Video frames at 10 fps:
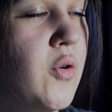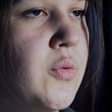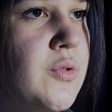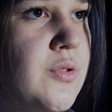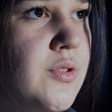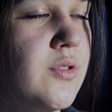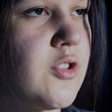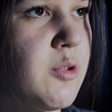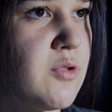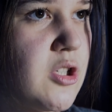Und
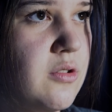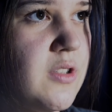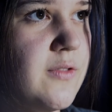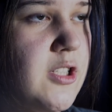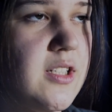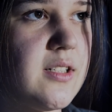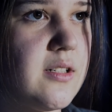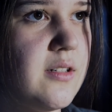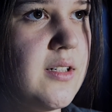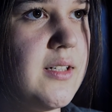zum Schluss wird
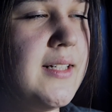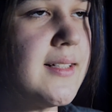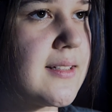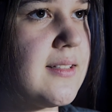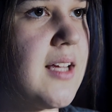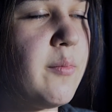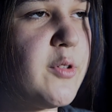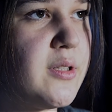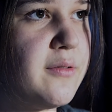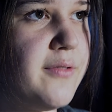es
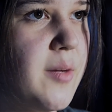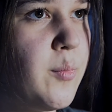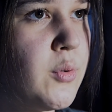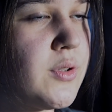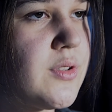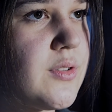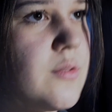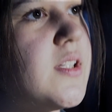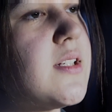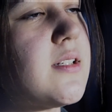insgesamt verputzt,
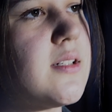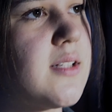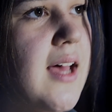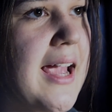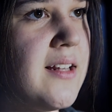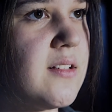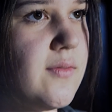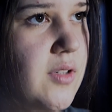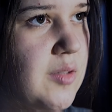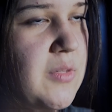sodass das
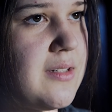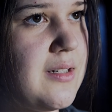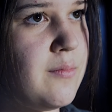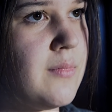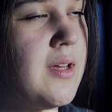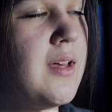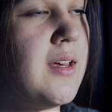eins wird mit dem